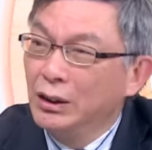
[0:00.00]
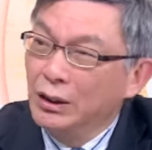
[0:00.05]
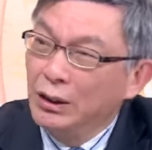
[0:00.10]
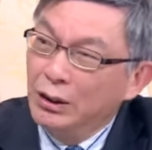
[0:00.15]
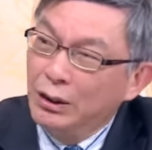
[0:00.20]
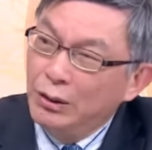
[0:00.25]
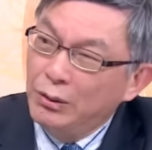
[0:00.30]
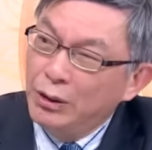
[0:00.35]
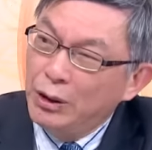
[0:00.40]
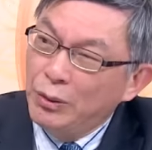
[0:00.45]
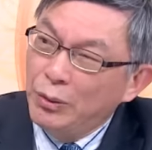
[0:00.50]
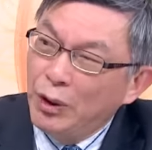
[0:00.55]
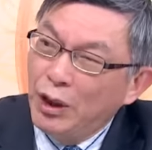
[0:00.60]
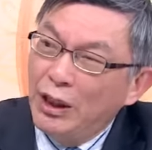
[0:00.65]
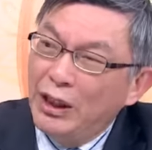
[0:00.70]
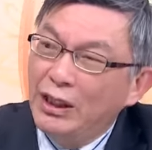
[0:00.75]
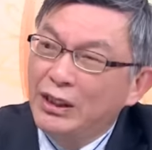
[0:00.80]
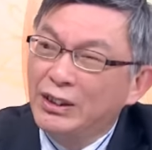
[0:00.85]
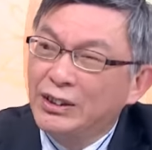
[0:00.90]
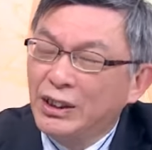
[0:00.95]
嗯，因为
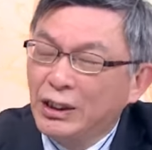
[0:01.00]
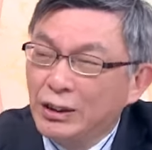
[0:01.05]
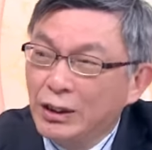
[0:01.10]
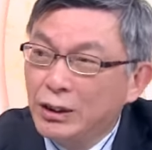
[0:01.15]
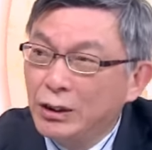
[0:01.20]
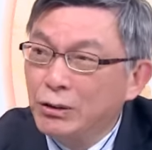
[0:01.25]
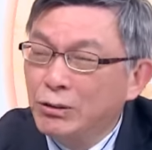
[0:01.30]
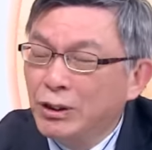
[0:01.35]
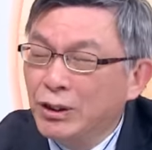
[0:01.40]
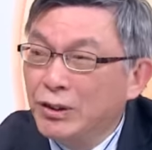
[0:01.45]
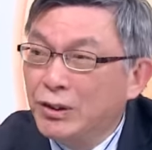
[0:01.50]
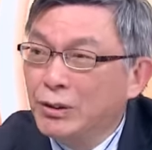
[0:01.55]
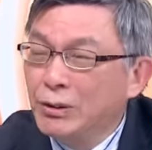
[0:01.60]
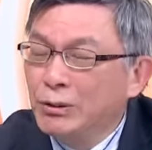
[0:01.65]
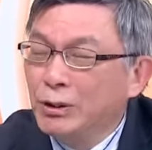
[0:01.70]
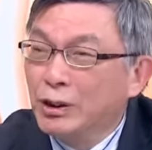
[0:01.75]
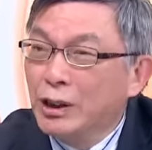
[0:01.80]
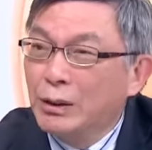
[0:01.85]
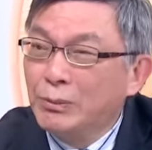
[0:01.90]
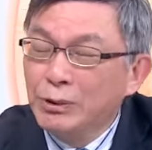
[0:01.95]
原来的讲的金砖四
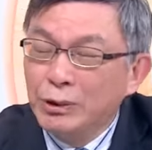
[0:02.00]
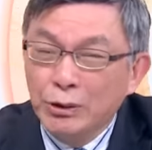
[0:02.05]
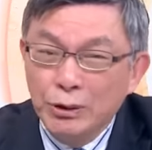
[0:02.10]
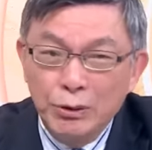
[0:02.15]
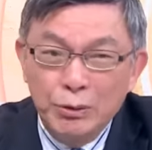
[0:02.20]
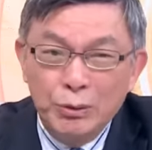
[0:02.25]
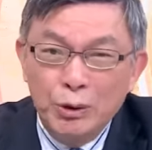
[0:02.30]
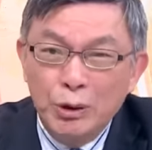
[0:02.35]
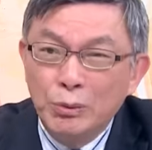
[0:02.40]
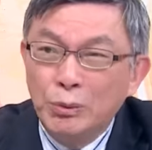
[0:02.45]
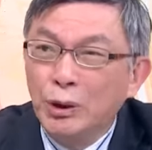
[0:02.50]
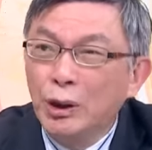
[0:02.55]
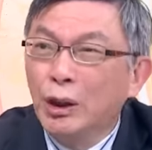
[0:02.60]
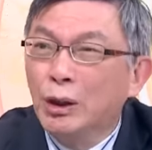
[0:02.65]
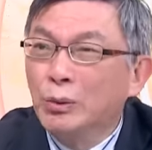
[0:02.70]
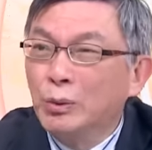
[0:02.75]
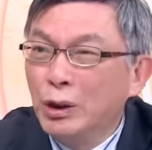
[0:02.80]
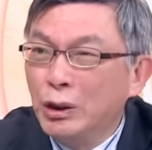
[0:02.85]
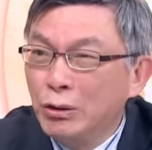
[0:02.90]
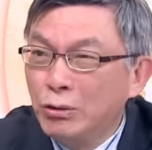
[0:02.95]
国，他们都是原物
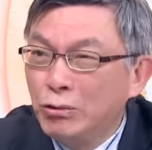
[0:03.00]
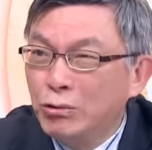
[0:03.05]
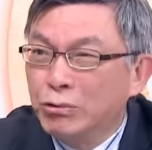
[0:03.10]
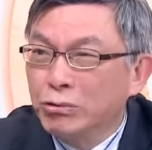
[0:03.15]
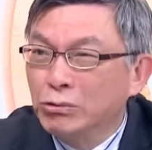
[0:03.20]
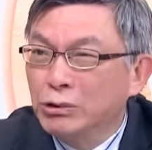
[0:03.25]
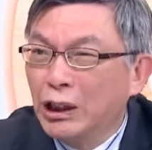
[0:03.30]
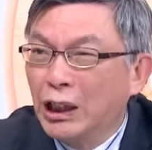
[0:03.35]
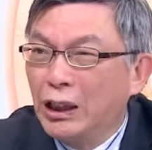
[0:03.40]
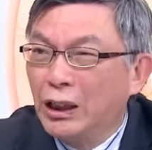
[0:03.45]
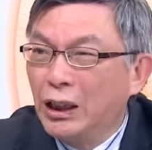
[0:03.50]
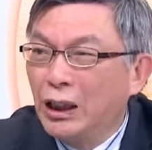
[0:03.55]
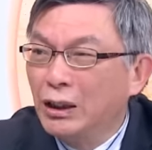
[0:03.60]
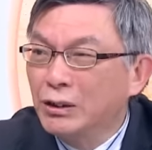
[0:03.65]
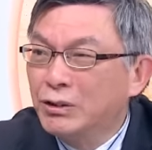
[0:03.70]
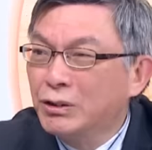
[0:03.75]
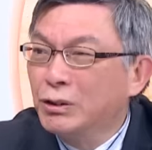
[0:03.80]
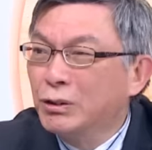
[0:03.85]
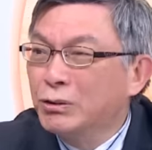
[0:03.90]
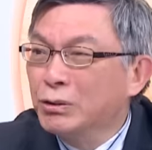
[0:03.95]
料为主，哈，
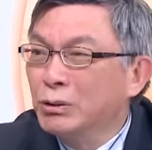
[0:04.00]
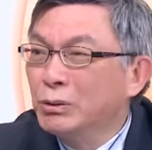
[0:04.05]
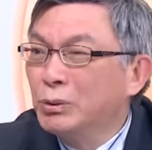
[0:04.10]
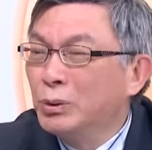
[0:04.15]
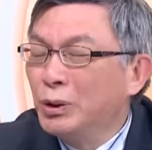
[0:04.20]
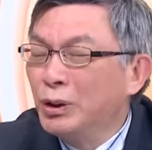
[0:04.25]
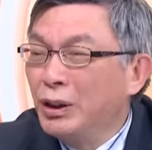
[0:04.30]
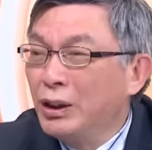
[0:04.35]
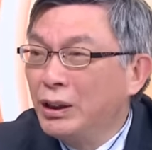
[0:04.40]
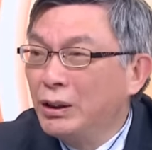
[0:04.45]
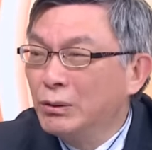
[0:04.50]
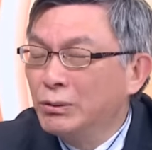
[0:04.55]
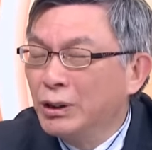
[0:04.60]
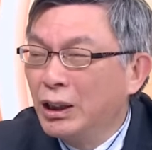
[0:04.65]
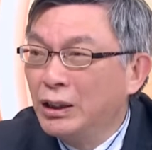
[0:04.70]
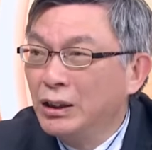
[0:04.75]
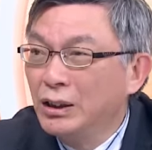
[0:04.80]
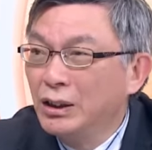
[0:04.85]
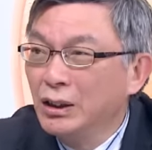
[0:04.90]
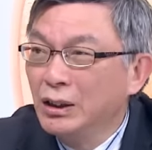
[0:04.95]
只有中国例
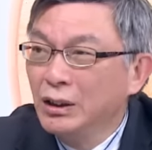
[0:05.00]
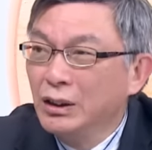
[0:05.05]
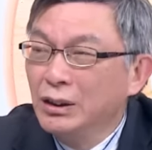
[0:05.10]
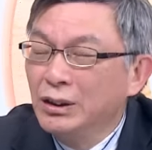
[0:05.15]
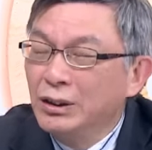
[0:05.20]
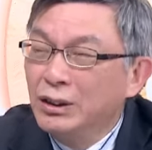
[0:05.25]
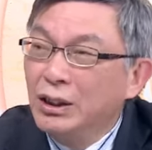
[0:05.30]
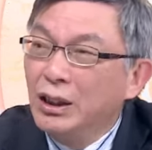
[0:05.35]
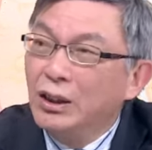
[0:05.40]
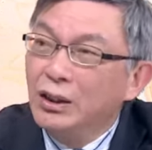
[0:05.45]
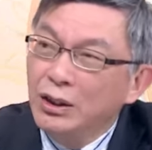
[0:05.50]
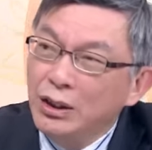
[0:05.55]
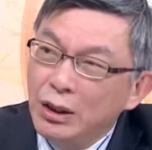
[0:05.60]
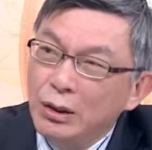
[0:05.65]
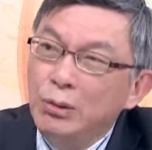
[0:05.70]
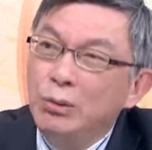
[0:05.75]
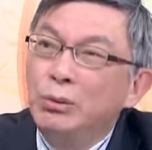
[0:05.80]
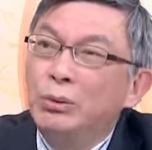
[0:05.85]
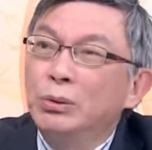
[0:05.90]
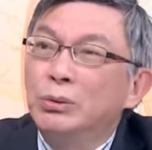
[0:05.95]
外，像
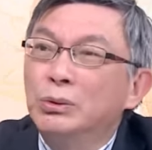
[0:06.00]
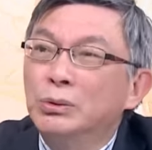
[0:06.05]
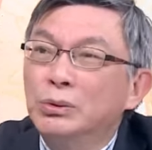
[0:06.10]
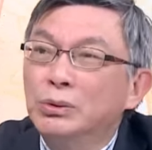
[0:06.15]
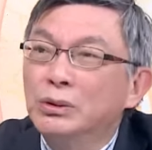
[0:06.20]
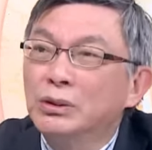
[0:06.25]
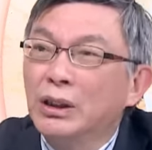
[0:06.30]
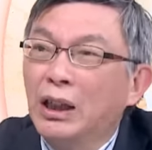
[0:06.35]
印度。